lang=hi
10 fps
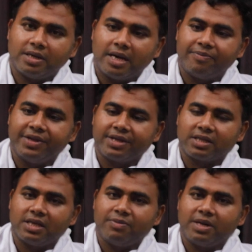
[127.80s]
आप देख
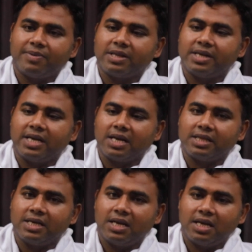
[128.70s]
सकते हैं मेरे पास नारियल का
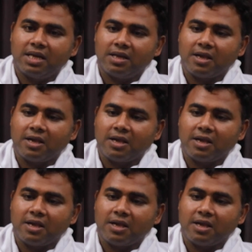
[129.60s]
तेल है